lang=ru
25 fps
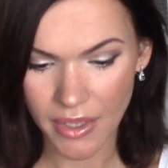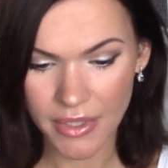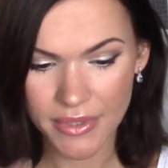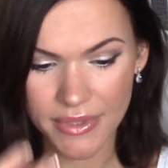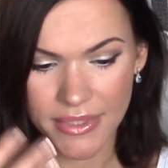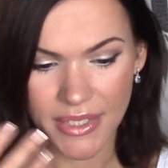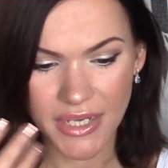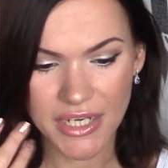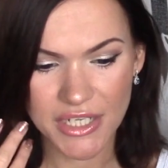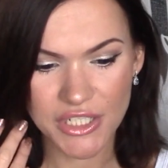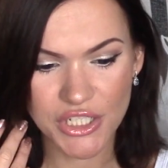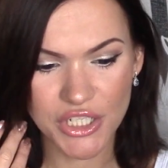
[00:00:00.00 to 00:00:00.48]

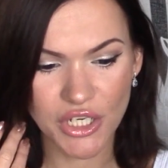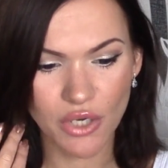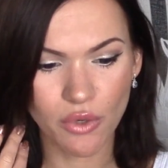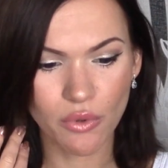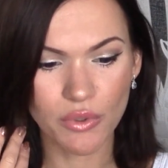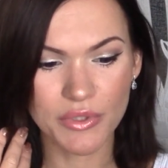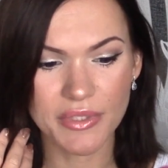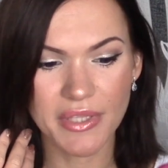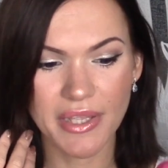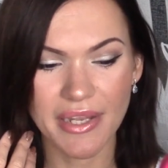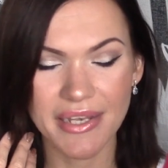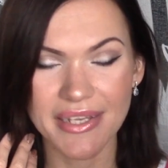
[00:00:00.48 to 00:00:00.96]
Также
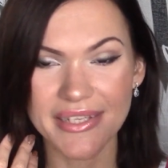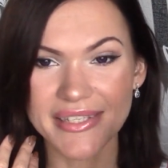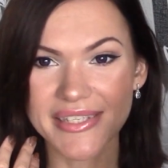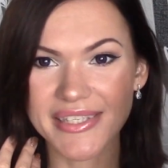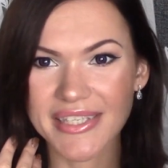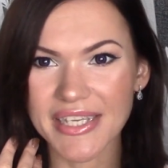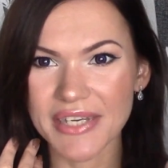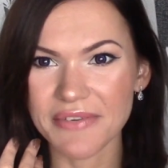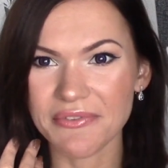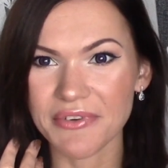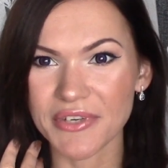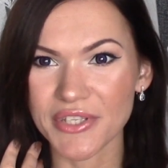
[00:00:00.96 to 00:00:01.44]
от Ли
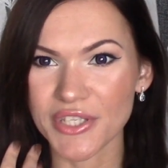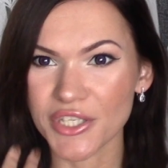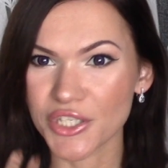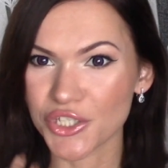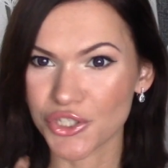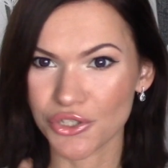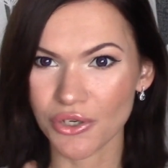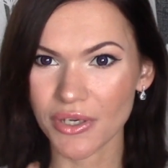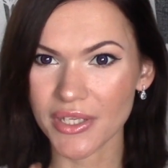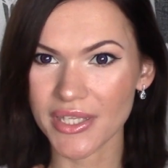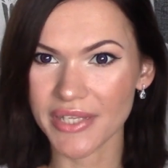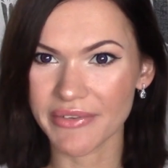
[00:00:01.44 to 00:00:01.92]
Стефорд
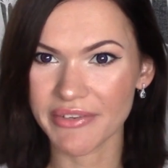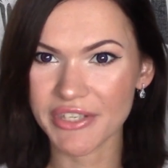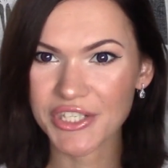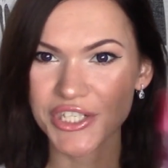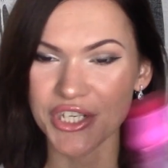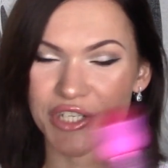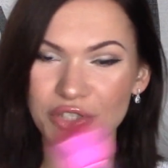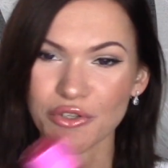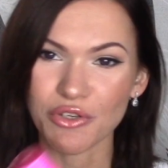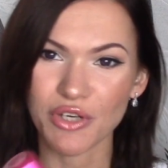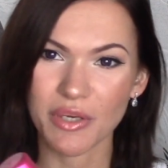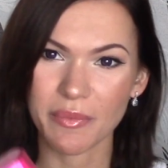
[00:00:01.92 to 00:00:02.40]
еще одна вещь,
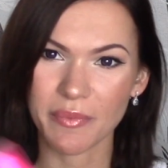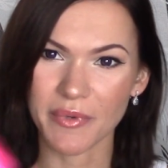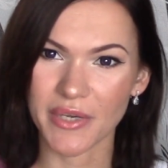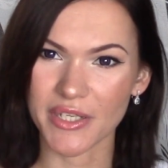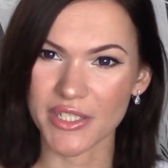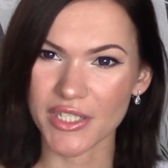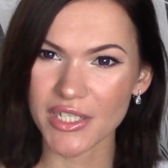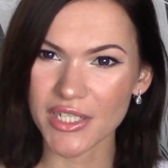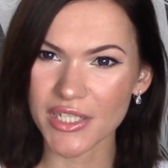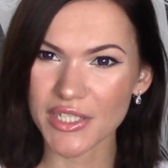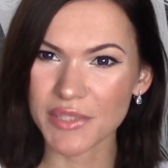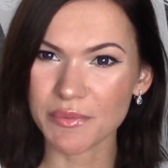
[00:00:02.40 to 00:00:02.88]
которая
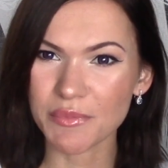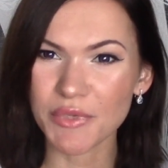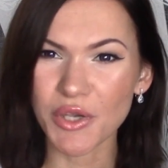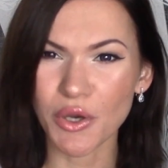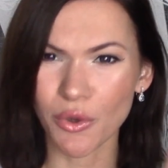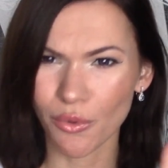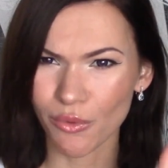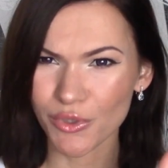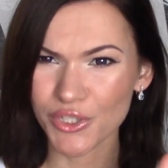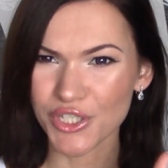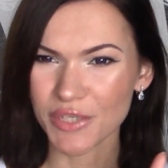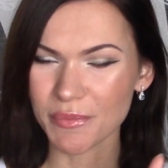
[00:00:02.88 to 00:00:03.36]
показалась мне
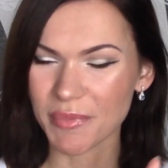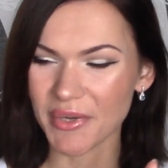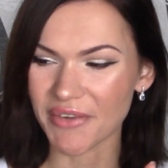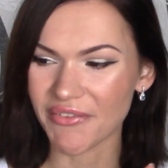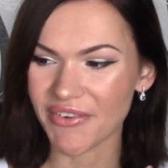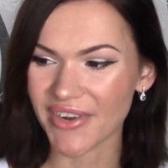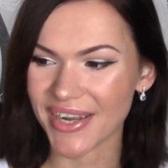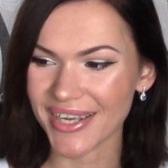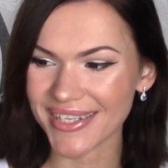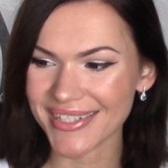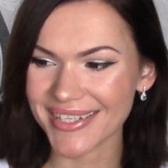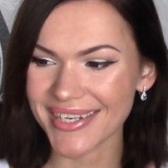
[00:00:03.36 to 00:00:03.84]
очень
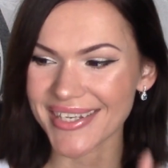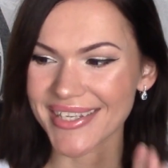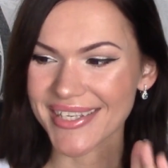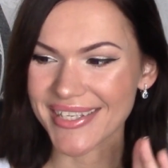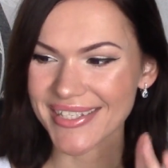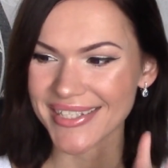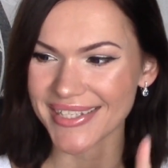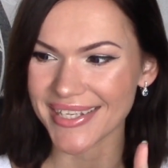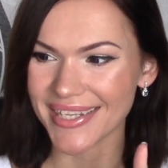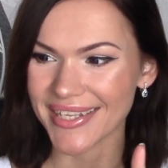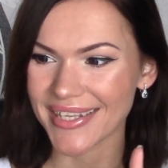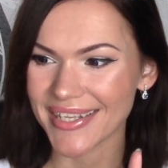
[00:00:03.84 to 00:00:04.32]
привлекательной,
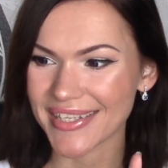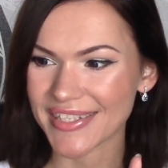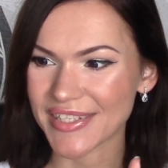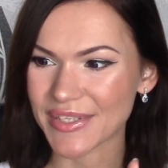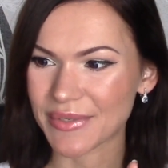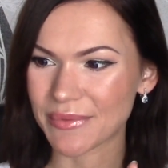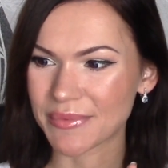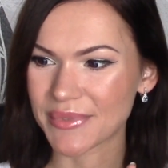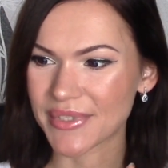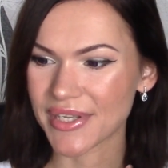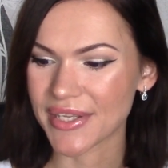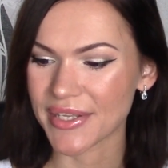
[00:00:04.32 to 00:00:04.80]
если она на
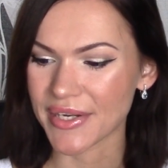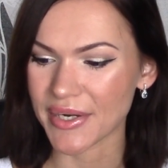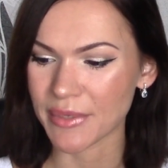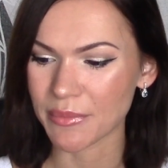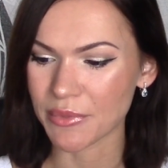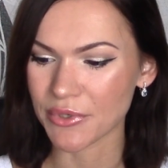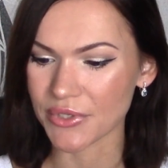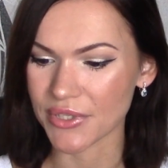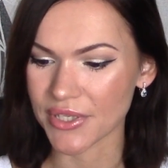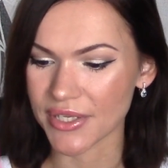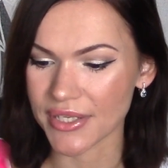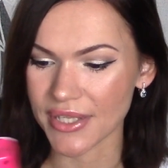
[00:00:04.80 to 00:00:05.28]
самом деле
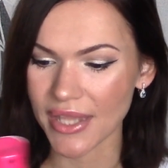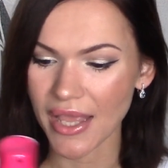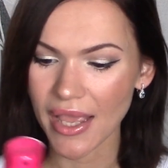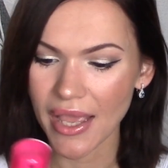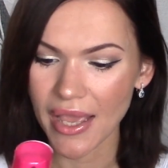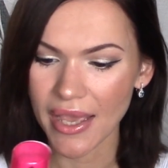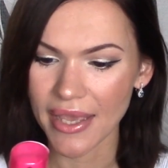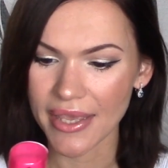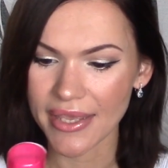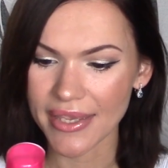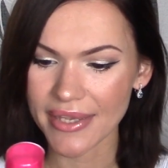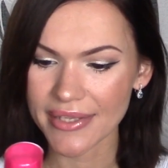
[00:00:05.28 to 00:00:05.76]
работает.
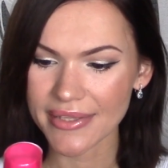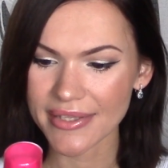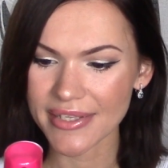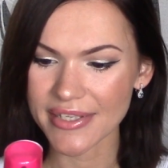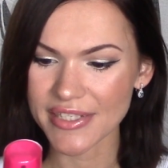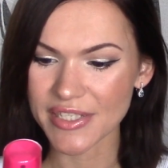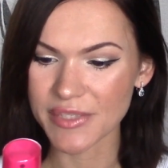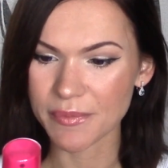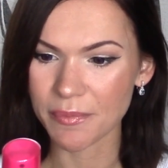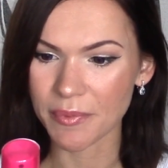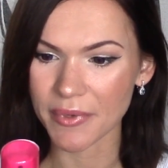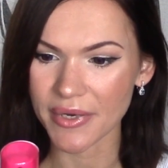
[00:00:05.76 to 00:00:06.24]
Это
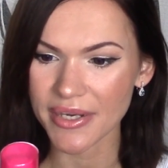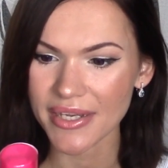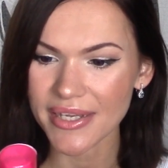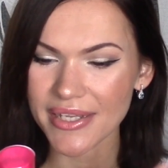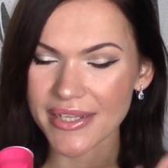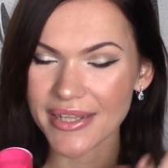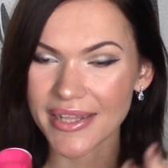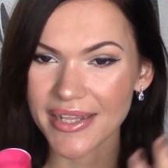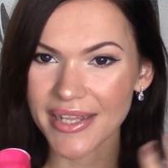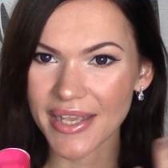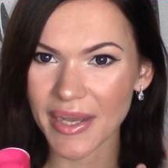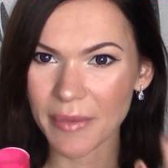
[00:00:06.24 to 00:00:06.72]

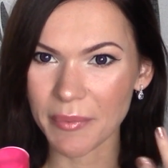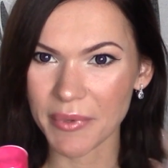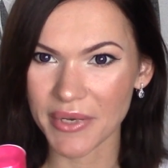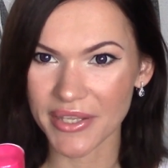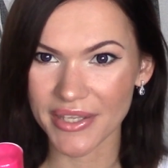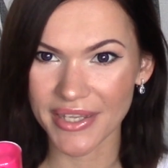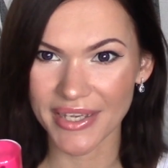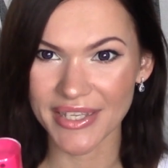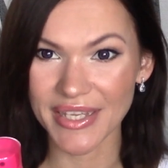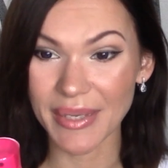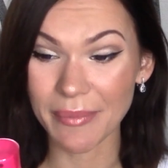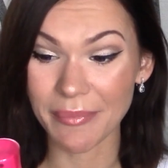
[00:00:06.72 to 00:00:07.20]
спрей для
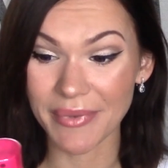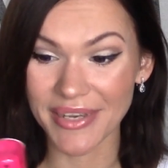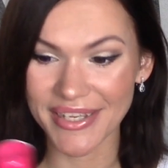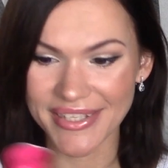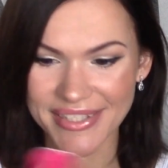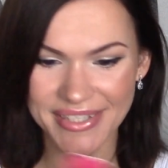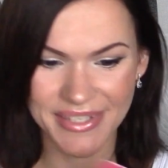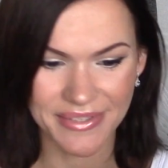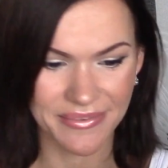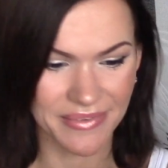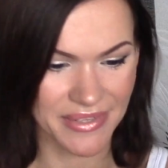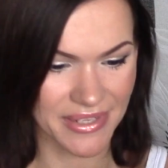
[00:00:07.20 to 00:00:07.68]
придания
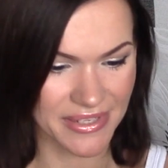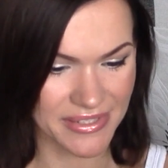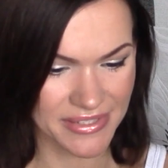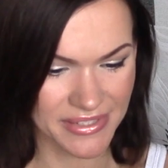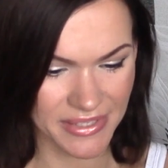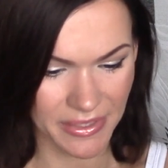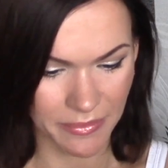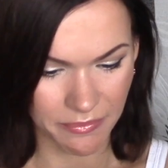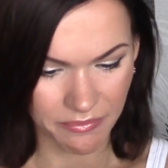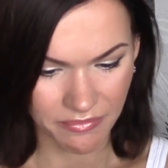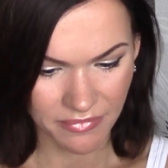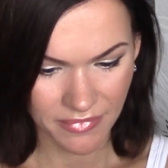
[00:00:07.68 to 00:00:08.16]
блеска
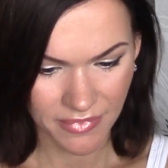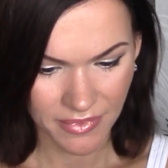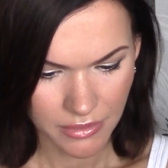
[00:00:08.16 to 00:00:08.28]
волосам.